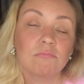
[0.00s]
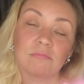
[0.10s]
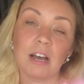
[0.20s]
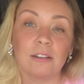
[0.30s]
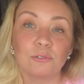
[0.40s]

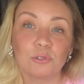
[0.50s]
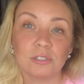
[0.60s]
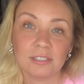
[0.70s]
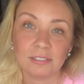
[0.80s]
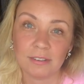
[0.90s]
да, нужно
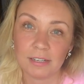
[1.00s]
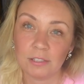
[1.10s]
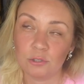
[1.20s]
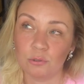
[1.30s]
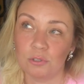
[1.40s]

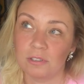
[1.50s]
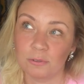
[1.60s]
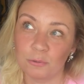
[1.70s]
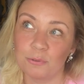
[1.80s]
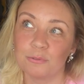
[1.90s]
сотворить что-то
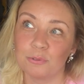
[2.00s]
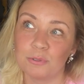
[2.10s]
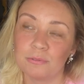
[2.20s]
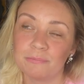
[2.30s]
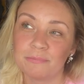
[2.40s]
такое вот